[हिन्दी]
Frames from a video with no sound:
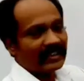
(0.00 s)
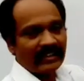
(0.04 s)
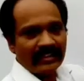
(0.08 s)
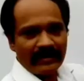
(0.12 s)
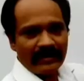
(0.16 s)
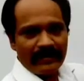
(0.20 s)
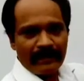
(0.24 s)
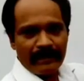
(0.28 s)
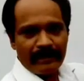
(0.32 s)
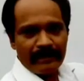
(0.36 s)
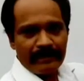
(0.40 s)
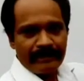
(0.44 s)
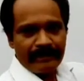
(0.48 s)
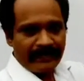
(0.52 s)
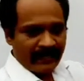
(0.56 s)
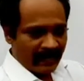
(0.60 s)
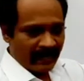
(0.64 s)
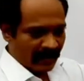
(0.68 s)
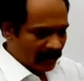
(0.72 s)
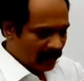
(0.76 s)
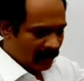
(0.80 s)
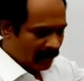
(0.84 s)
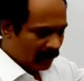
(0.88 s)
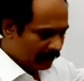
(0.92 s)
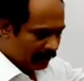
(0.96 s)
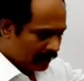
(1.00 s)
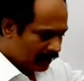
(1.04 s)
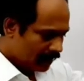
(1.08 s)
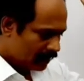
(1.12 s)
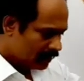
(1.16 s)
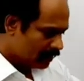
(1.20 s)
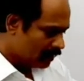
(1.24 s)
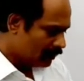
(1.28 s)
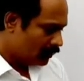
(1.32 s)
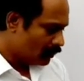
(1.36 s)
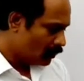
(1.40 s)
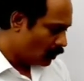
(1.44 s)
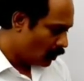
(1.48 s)
है ना ये हमारा
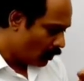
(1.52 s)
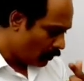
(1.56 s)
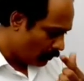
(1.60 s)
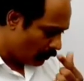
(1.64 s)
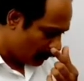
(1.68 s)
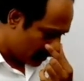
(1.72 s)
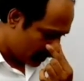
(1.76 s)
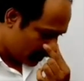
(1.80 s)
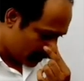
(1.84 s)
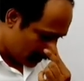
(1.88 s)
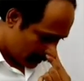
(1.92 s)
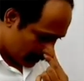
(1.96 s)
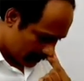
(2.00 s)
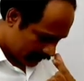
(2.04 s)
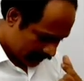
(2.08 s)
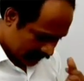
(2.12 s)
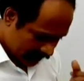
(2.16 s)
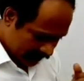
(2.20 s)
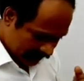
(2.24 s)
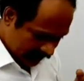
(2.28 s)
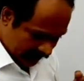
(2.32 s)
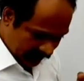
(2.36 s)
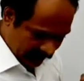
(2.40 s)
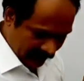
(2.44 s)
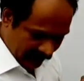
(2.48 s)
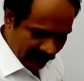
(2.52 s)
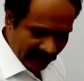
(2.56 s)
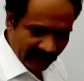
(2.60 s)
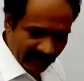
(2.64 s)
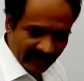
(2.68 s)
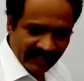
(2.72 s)
जो होमवर्क क्लासेस है